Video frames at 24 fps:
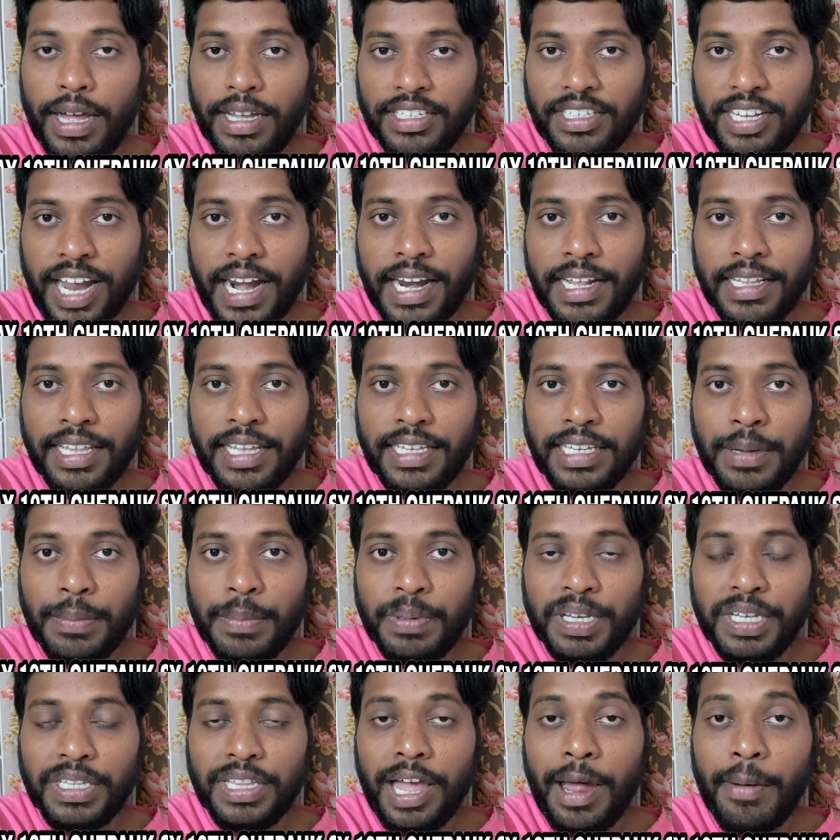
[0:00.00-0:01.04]
స్టార్ట్ అవుతాయని
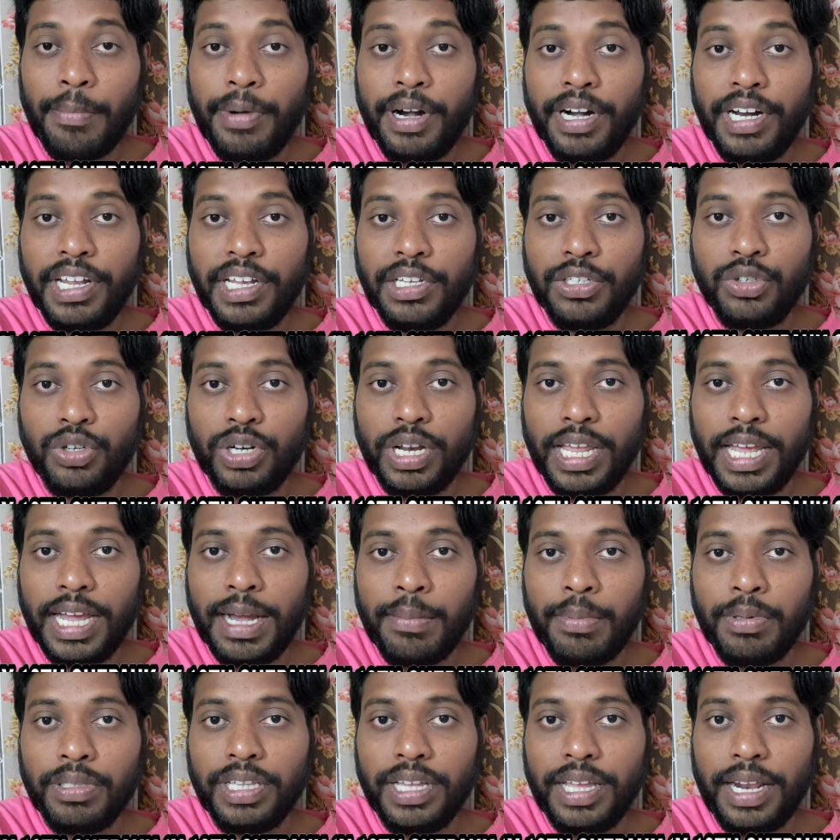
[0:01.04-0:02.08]
చెప్పేసి అయితే అప్డేట్ ఇవ్వచ్చు
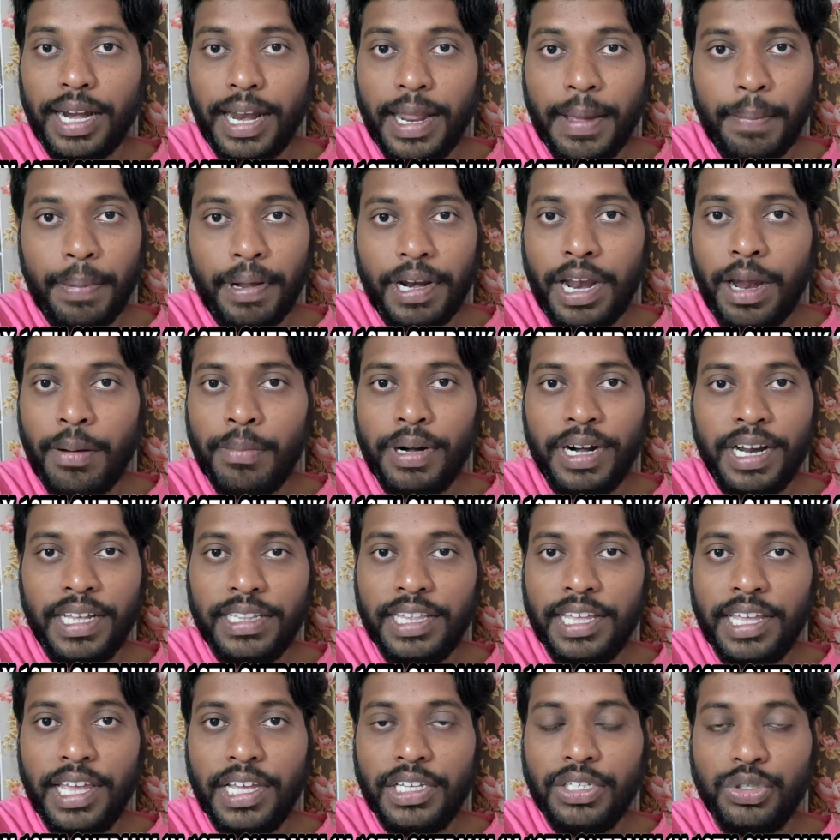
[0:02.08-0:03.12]
లేకపోతే రేపన్న అప్డేట్
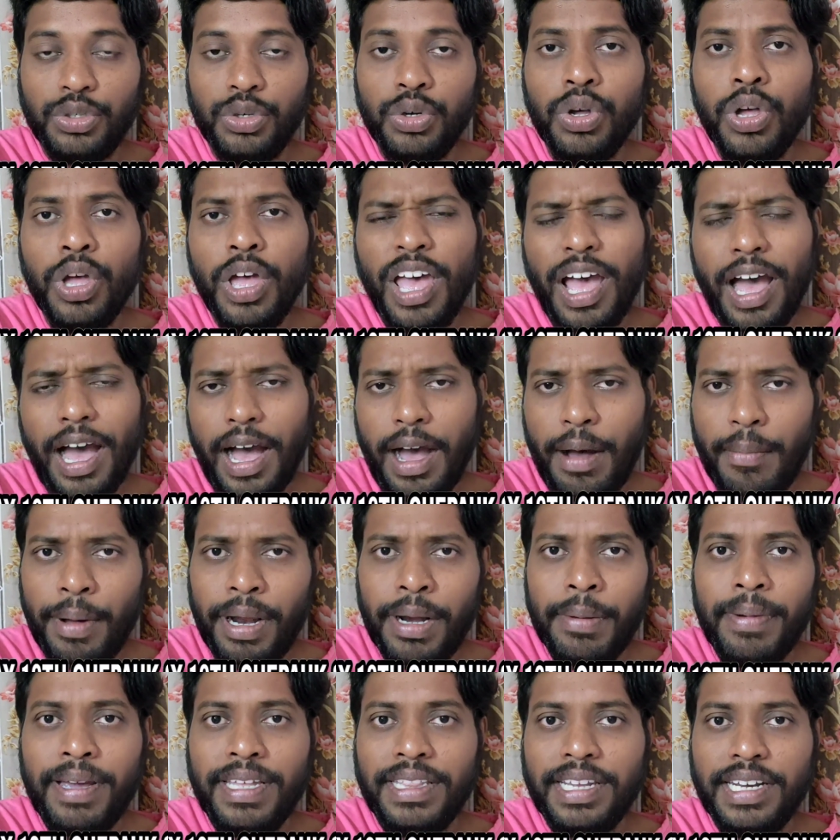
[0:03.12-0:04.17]
అయితే ఇవ్వచ్చు
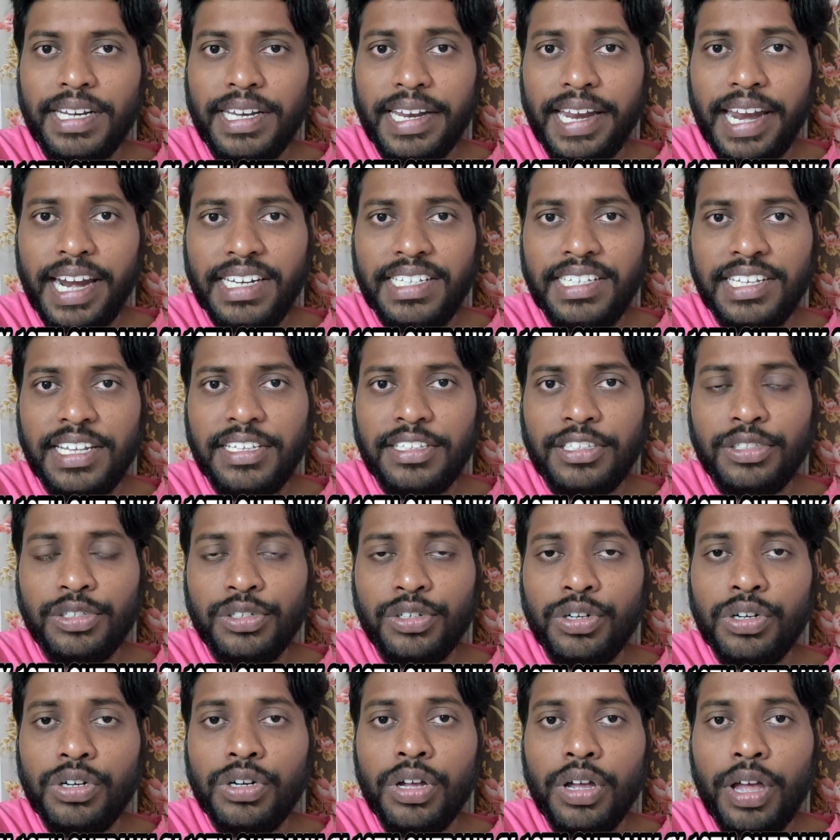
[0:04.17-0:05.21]
మనమైతే టికెట్ సేల్స్
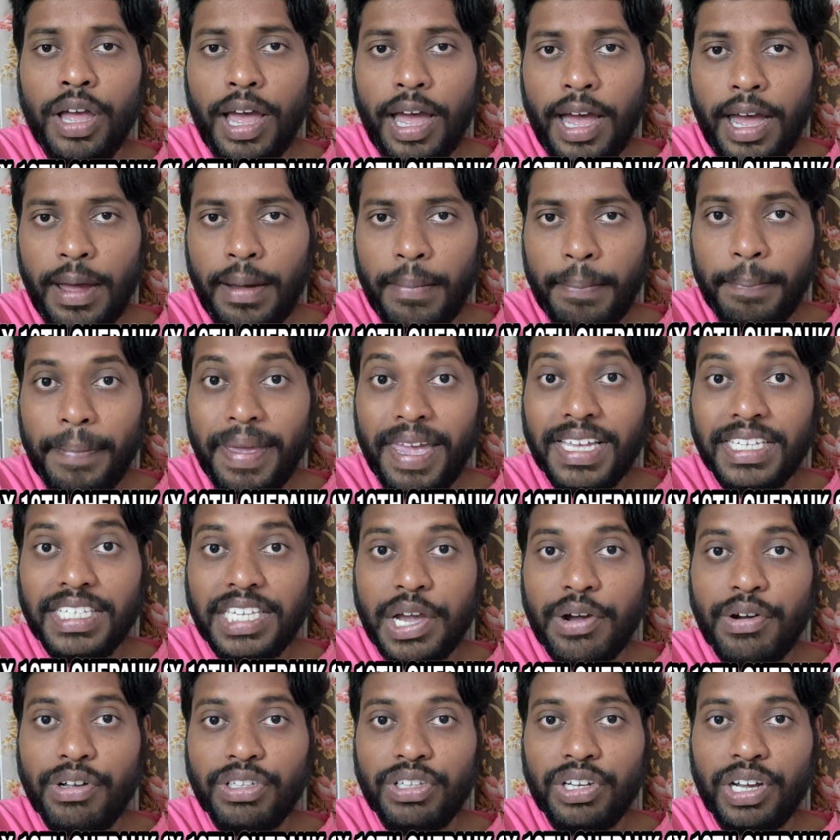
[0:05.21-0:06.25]
మే
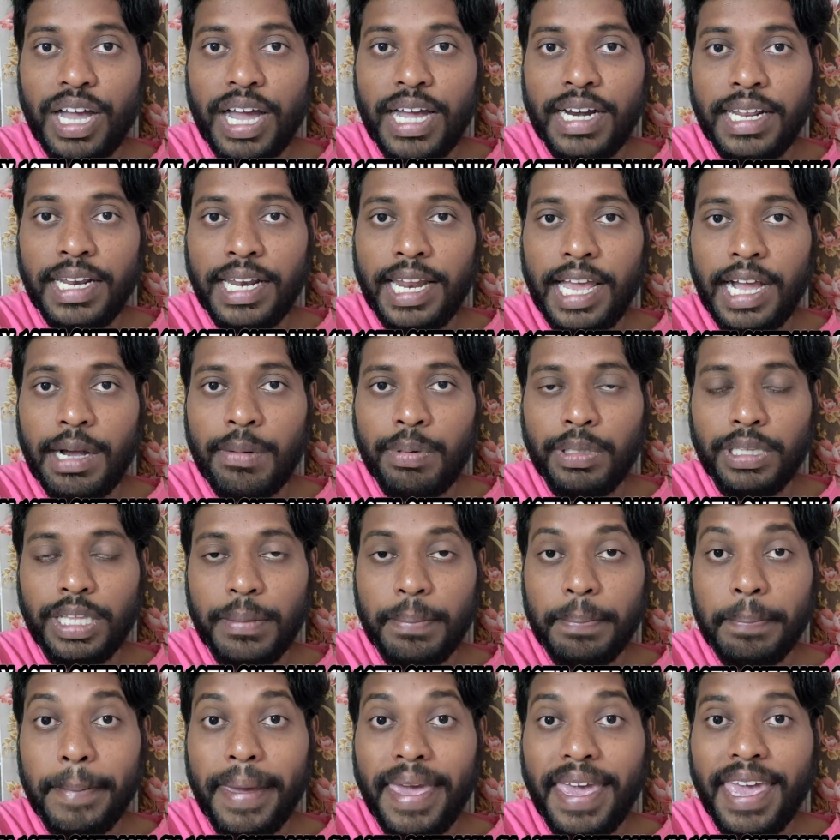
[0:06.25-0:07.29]
సెవెంత్కి కానీ లేకపోతే
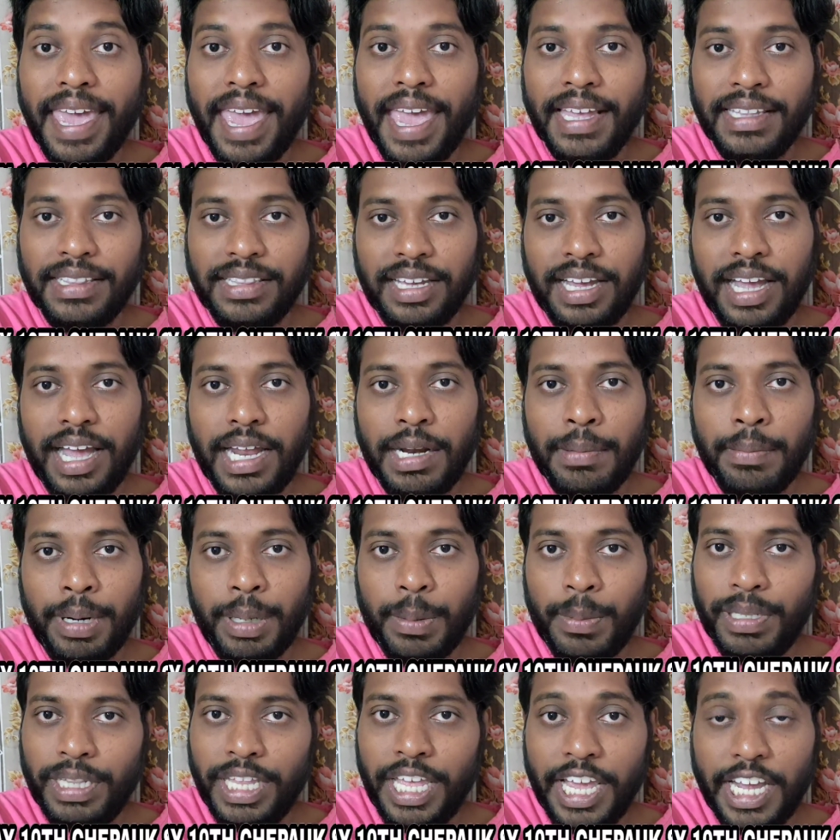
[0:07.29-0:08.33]
మే ఎయిత్కి కానీ
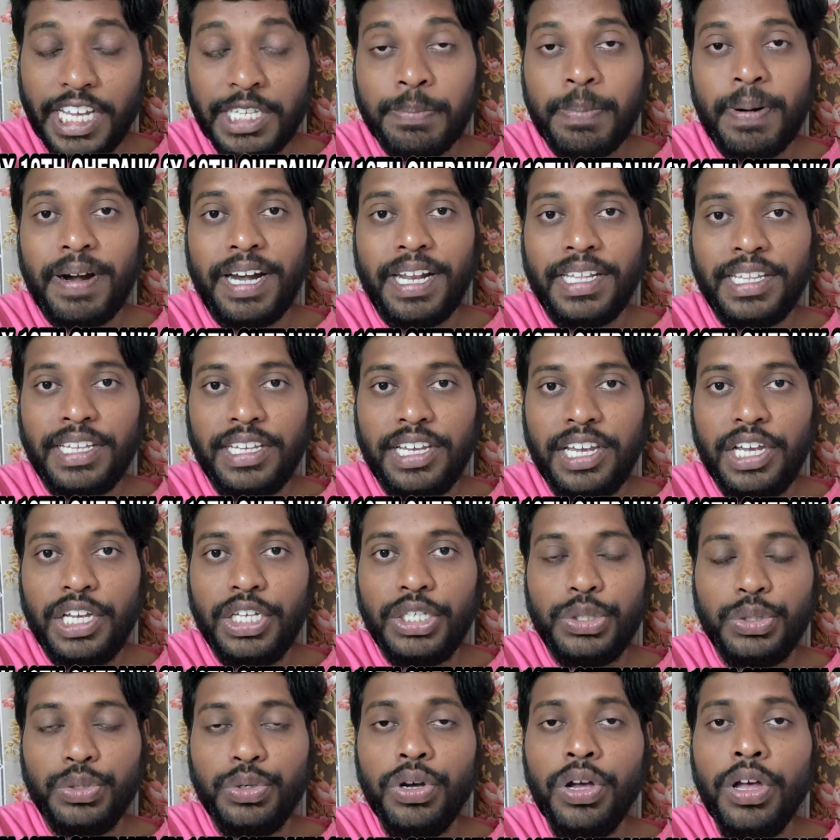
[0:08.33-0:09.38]
మనమైతే ఎక్స్పెక్ట్ అయితే
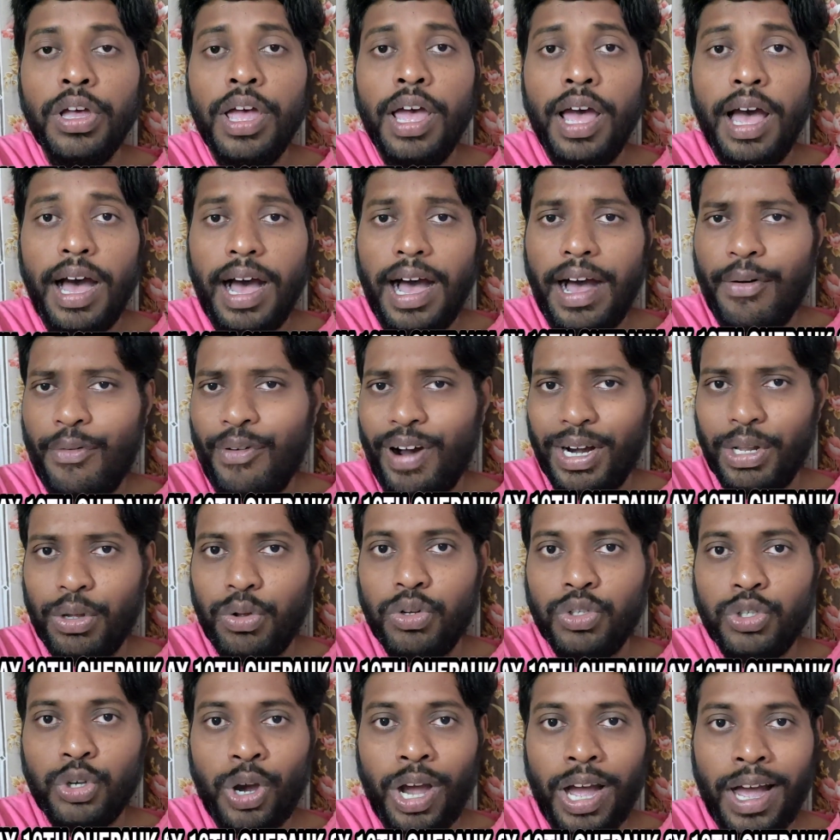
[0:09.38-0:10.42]
చేయొచ్చు వాటి
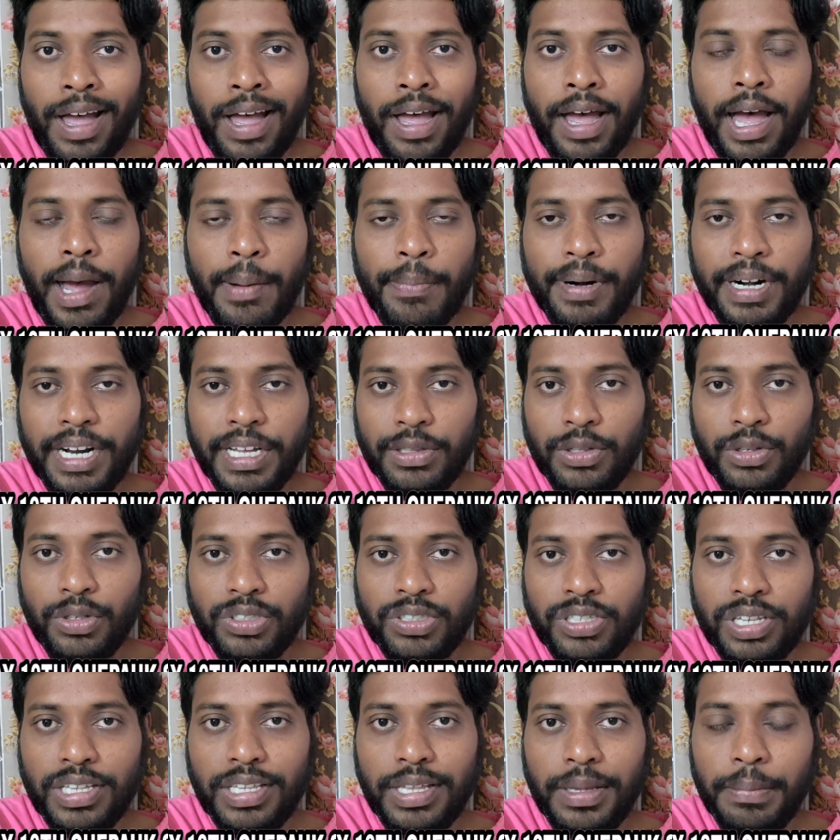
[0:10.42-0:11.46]
గురించి ఒక అప్డేట్ అయితే
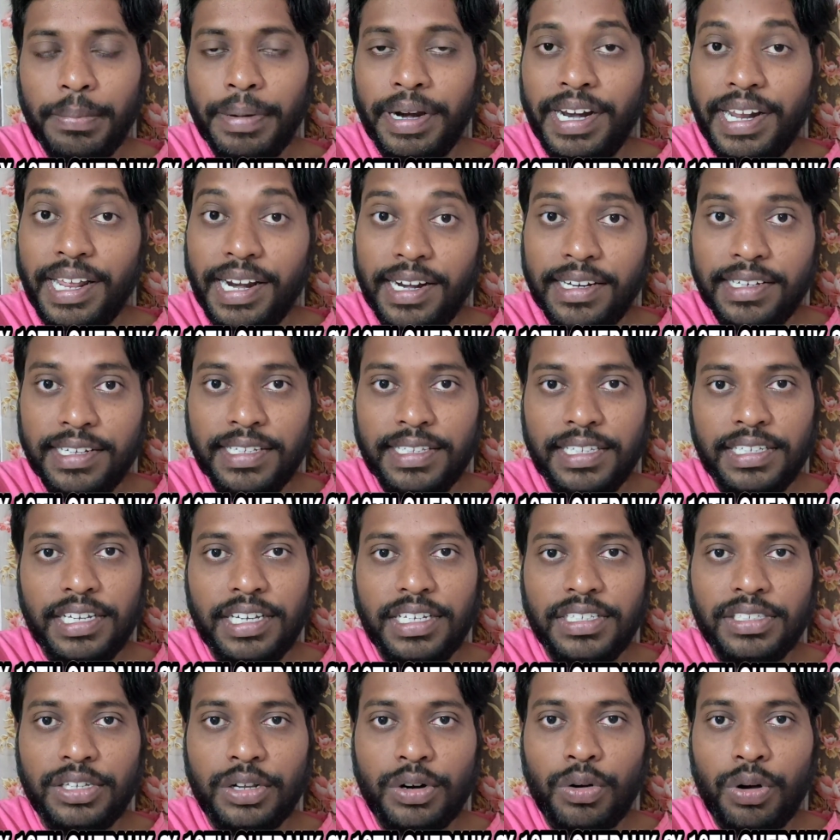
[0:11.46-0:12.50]
వస్తుంది మీడియా రిలీజ్ అయితే
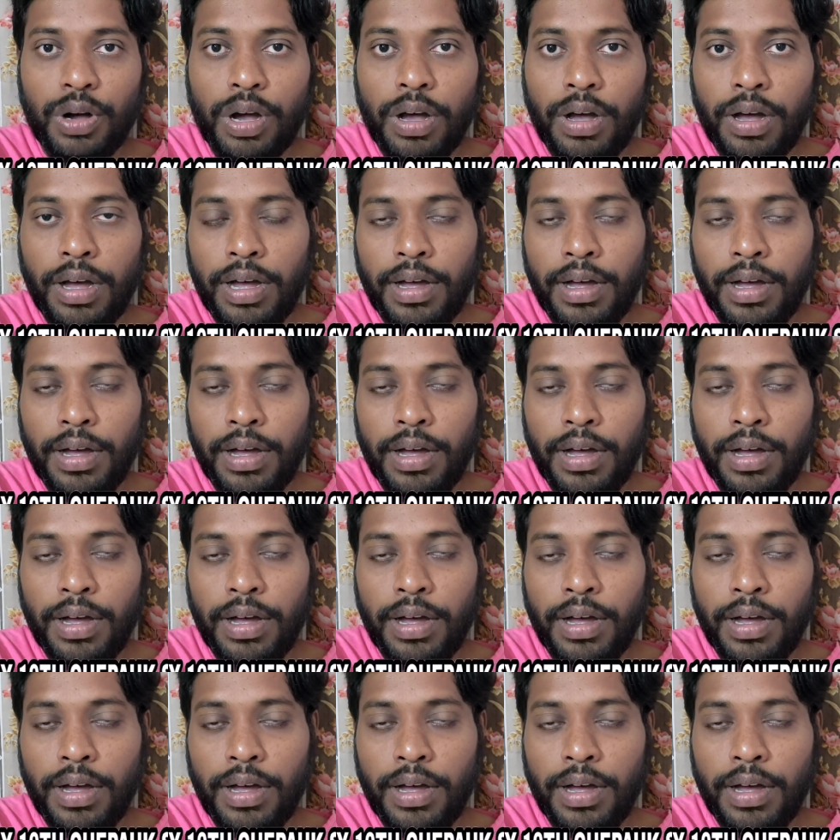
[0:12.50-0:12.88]
చేస్తారు ఒక